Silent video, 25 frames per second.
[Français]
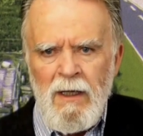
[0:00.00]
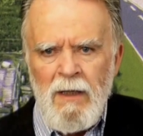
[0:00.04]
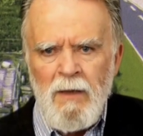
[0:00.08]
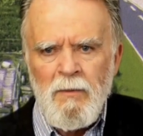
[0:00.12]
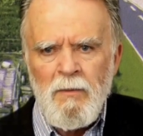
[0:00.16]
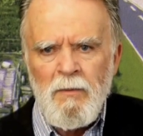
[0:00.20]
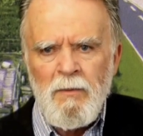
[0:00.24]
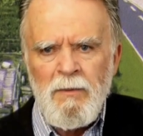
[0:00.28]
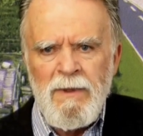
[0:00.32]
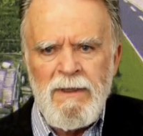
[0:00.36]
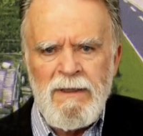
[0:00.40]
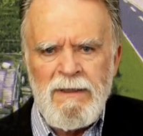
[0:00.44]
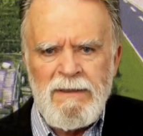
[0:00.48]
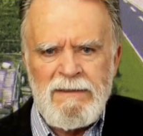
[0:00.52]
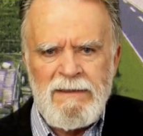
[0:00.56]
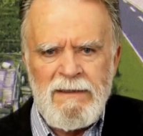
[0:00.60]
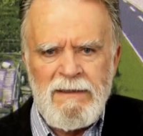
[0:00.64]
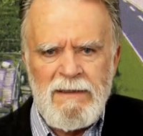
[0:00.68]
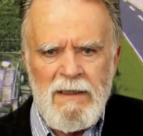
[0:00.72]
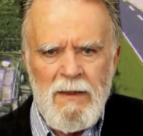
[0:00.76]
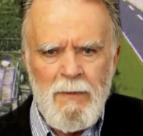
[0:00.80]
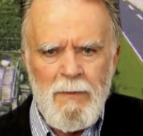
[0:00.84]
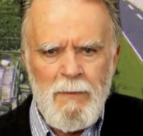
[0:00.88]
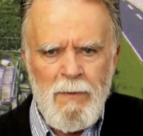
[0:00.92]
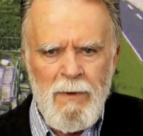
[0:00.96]
mais
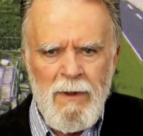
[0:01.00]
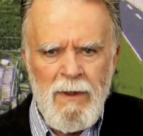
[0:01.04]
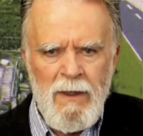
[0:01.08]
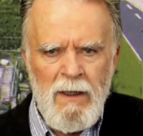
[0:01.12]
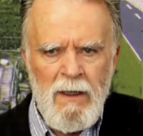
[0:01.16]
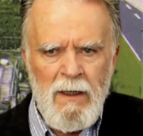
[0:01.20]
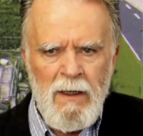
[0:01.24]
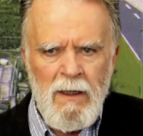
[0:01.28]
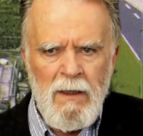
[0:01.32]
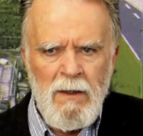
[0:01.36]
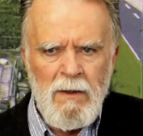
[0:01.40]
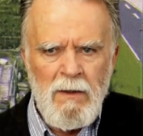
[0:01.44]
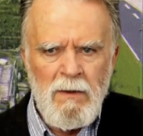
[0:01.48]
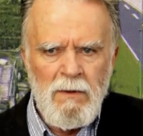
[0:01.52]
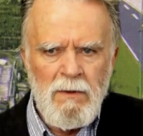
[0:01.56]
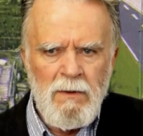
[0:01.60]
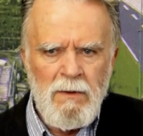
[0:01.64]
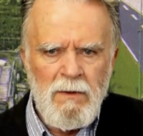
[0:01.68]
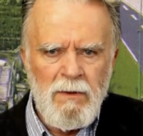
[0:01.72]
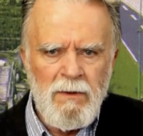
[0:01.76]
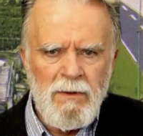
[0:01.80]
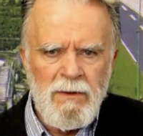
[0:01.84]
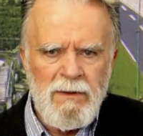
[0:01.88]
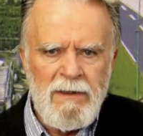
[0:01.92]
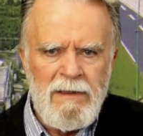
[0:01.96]
c'était pas
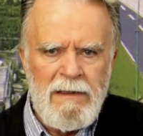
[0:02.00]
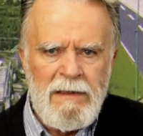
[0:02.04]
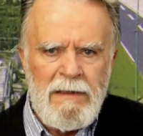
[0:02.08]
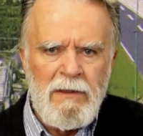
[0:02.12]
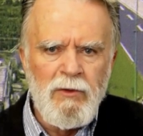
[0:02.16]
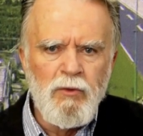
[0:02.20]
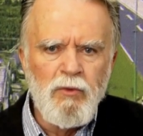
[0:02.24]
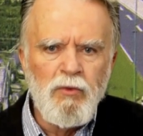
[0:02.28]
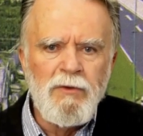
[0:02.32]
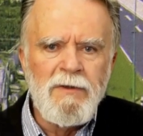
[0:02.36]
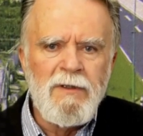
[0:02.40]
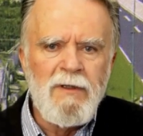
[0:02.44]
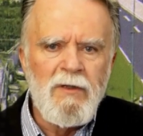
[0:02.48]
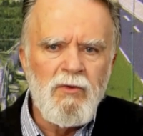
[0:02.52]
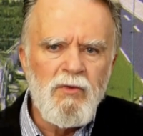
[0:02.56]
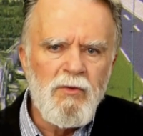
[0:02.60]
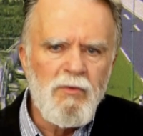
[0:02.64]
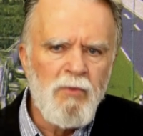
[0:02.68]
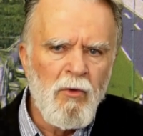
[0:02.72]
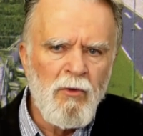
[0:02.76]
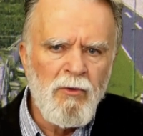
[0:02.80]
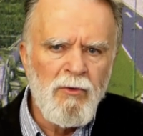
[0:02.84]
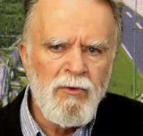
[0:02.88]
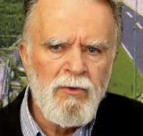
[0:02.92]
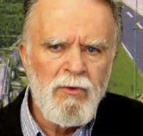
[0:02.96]
euh, qu'il doutait du
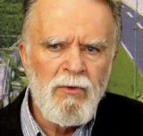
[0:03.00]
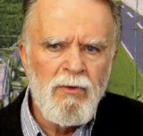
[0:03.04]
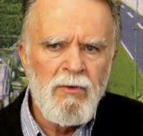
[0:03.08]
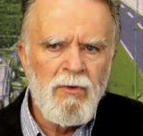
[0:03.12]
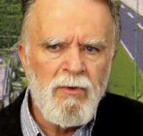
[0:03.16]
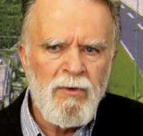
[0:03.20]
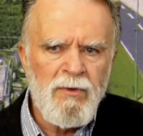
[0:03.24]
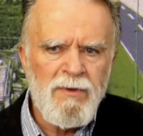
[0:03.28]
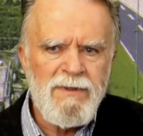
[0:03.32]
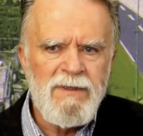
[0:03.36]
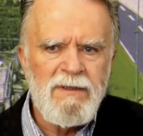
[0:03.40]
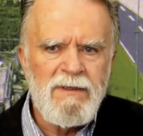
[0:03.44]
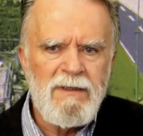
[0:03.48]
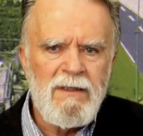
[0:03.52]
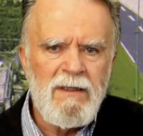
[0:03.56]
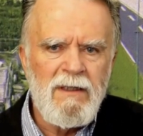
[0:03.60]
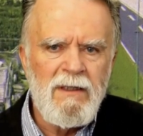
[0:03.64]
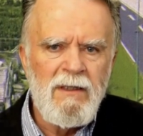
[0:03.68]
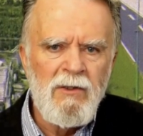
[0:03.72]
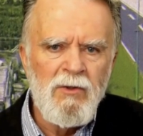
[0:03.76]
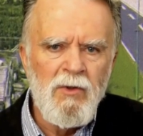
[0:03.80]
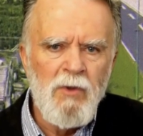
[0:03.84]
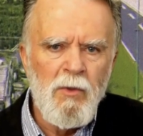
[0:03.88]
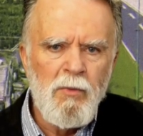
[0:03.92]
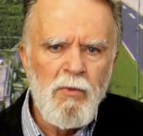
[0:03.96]
bon Dieu, non, c'était
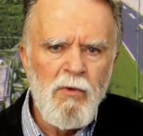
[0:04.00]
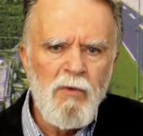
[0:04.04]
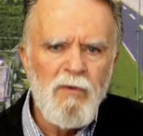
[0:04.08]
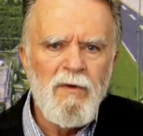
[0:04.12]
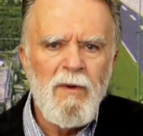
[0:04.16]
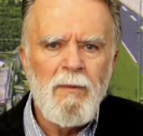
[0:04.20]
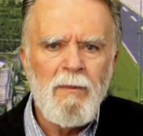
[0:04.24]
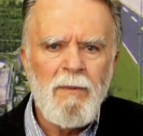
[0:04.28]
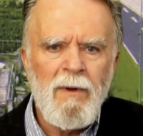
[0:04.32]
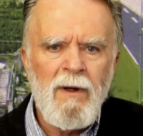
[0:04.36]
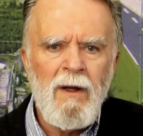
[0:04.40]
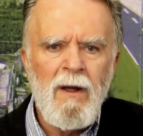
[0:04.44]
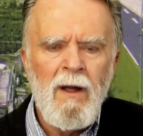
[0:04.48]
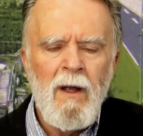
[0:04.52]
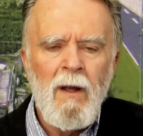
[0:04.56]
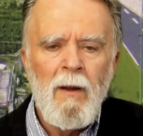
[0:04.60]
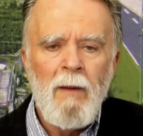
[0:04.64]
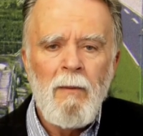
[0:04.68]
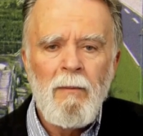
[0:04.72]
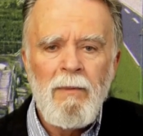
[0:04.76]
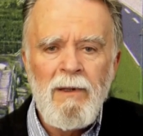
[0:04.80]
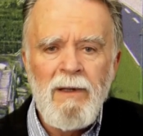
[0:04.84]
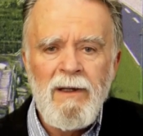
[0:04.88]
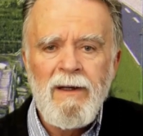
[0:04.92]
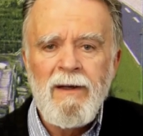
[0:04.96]
qu'il ne pouvait pas
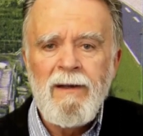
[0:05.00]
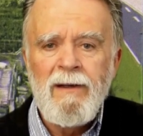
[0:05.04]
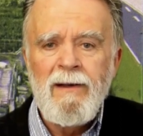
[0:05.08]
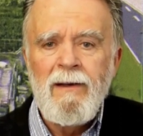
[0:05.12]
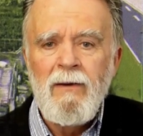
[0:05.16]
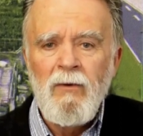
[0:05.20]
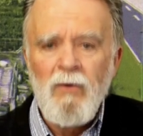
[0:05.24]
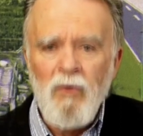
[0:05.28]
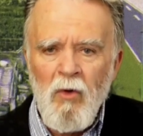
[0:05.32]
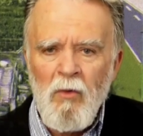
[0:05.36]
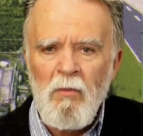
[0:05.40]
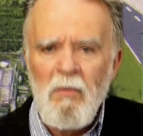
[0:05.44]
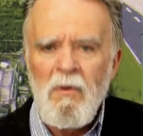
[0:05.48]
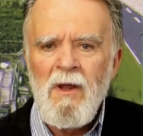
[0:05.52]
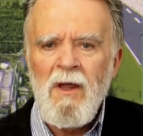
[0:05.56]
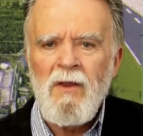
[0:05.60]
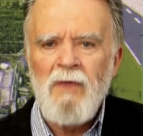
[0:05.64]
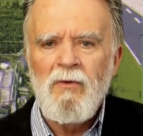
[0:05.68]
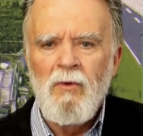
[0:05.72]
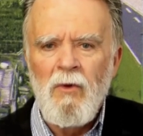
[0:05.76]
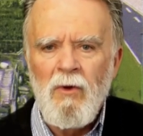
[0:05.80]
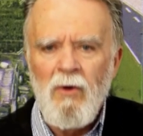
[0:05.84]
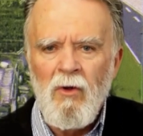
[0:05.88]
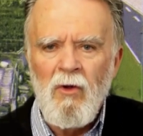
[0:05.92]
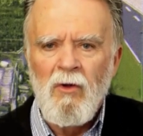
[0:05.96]
blairer le maire
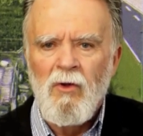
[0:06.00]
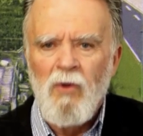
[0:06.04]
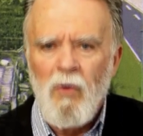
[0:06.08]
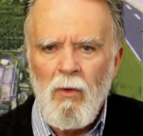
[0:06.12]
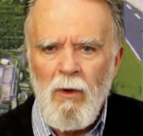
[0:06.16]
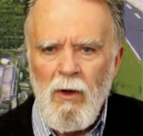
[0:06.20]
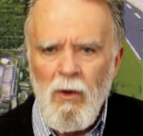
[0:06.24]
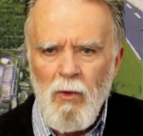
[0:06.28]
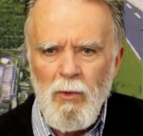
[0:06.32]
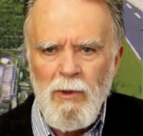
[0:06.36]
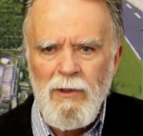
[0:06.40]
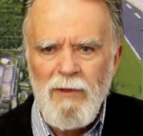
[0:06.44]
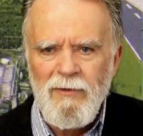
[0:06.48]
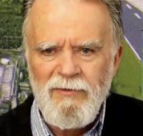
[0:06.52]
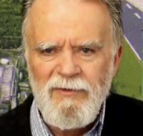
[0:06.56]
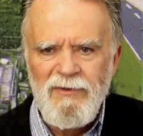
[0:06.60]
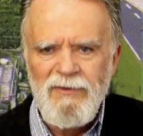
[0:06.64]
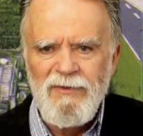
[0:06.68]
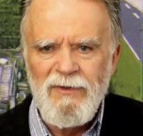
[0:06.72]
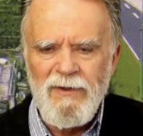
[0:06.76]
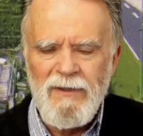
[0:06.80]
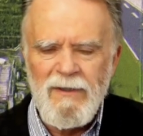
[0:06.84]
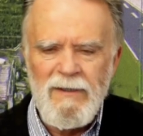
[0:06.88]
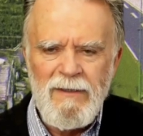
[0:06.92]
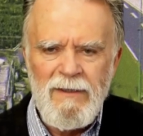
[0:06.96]
de l'endroit où il
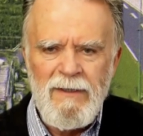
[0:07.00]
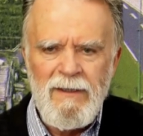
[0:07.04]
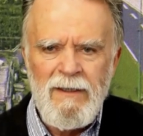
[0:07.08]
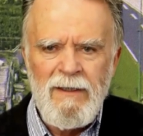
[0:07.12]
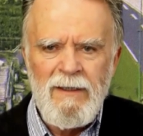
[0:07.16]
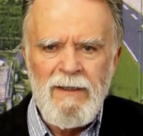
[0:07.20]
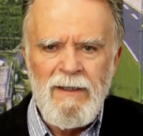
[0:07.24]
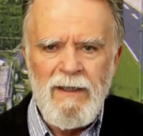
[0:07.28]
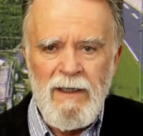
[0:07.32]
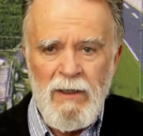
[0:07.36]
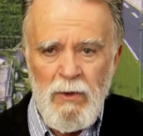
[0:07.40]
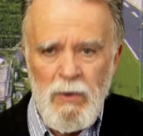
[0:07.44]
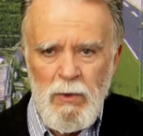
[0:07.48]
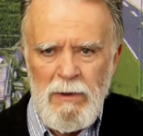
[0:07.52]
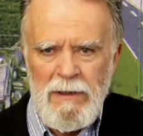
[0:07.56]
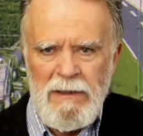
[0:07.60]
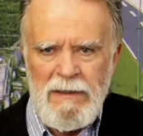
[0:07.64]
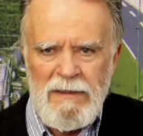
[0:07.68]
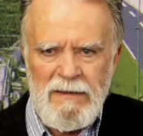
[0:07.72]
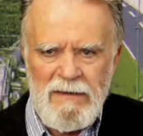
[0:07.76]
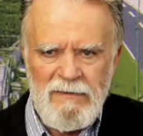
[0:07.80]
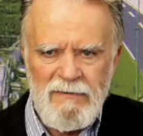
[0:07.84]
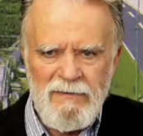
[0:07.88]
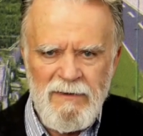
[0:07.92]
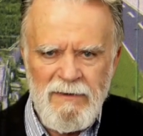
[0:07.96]
vivait et où il
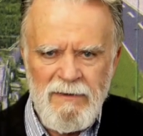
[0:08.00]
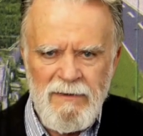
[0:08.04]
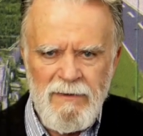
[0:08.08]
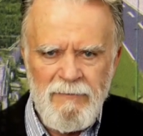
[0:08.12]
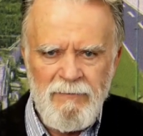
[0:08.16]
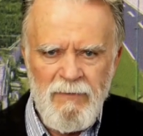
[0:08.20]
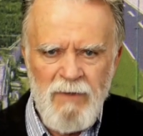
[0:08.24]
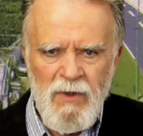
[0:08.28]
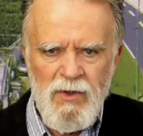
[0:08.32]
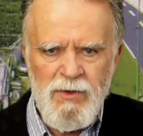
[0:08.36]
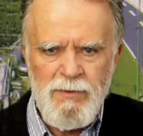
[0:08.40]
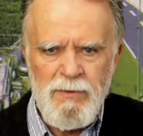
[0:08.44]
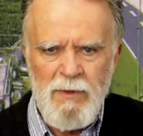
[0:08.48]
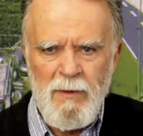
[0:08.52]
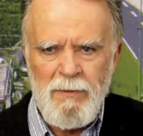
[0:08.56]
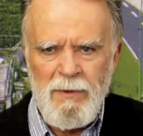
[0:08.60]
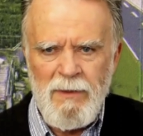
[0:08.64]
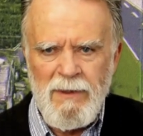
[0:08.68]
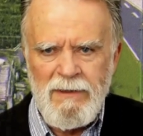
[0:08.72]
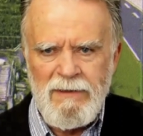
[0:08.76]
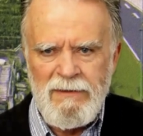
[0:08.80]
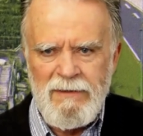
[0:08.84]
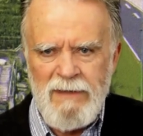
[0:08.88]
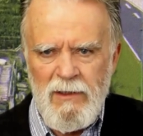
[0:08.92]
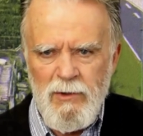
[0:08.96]
travaillait. Je
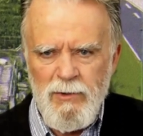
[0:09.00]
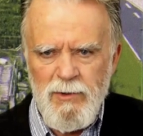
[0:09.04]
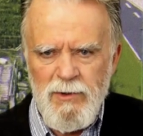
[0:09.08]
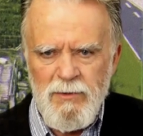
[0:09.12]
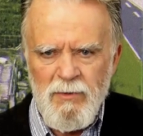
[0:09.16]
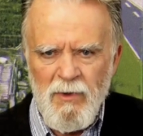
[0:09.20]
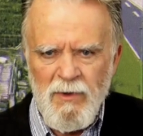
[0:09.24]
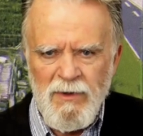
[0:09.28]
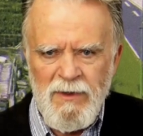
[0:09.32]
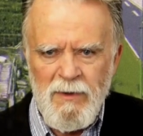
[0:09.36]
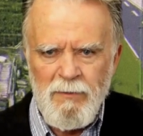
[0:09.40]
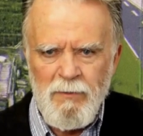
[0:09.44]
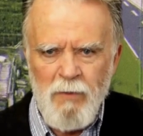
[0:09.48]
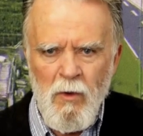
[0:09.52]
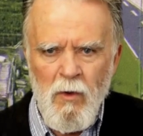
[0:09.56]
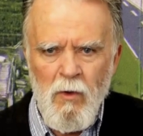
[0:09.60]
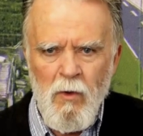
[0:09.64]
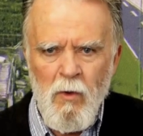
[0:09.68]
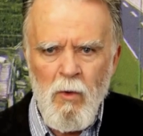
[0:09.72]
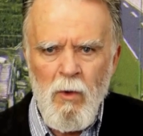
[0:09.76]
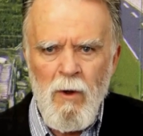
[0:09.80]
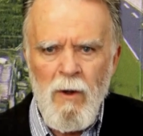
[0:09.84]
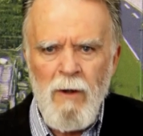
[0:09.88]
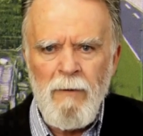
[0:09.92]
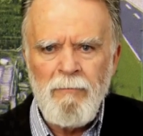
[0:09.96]
m'apprêtais à lui demander
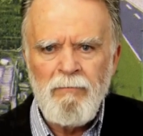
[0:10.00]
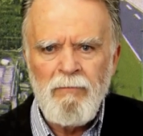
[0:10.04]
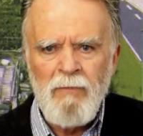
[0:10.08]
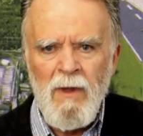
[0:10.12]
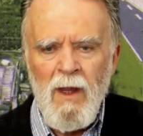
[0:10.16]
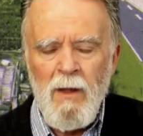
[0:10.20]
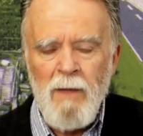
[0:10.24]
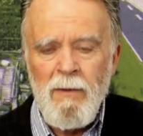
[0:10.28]
pourquoi.